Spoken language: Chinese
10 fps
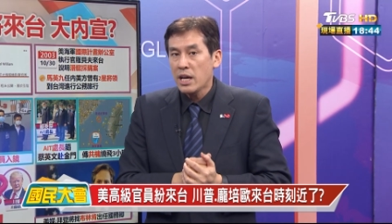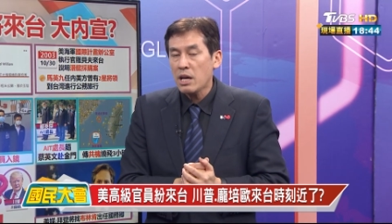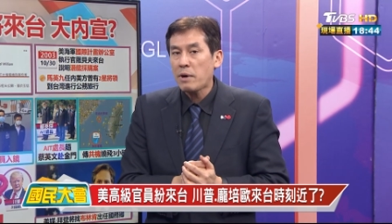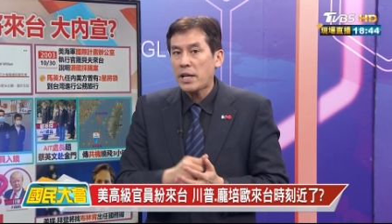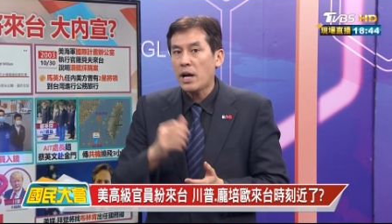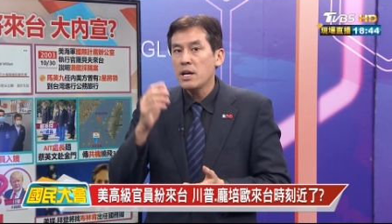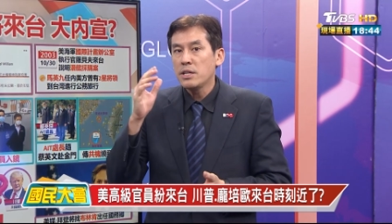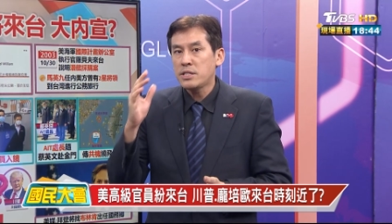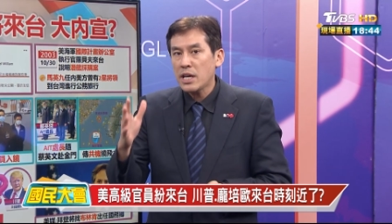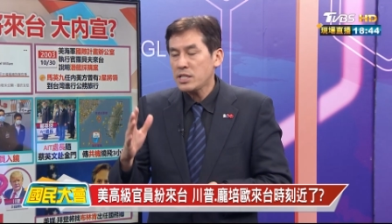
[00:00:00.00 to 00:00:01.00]
因为呢，
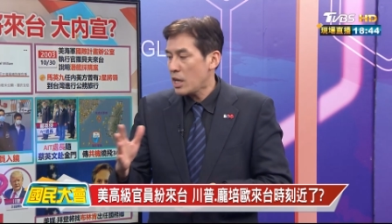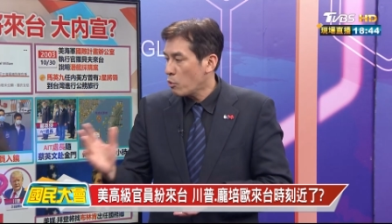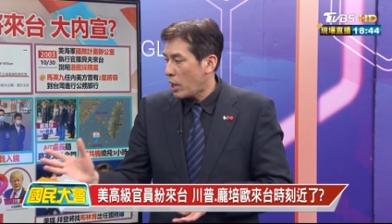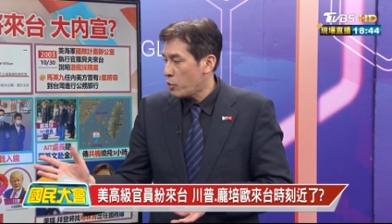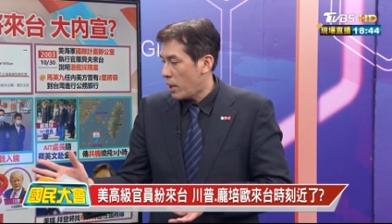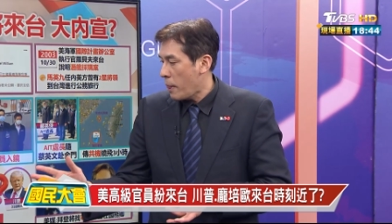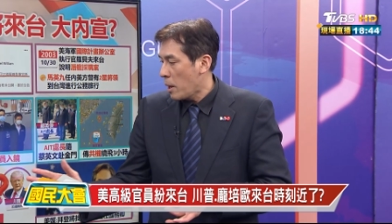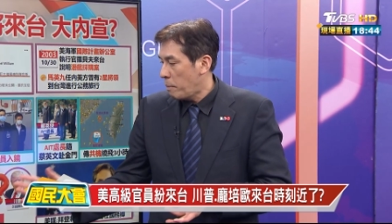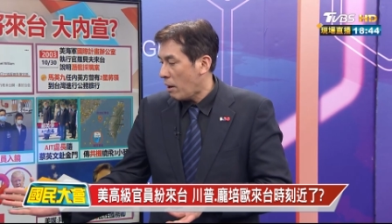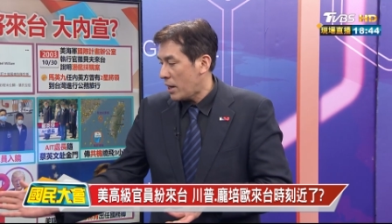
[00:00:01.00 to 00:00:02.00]
这些官员，
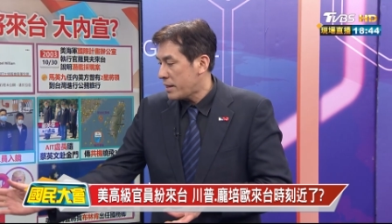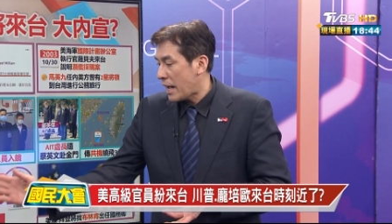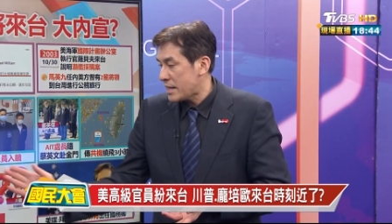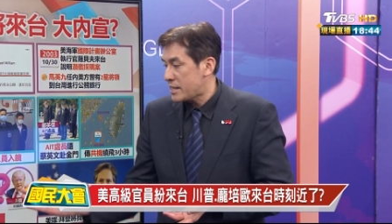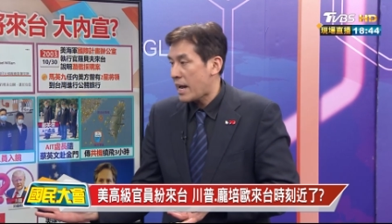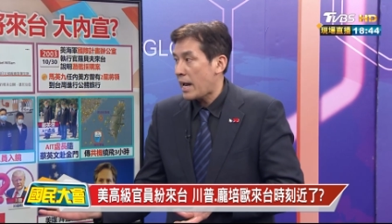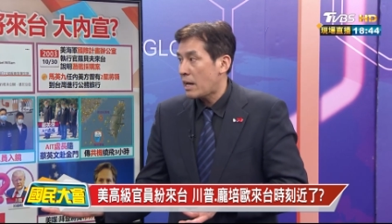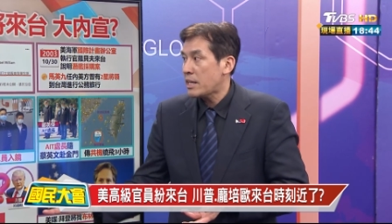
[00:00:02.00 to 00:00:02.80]
包含大家在猜啊，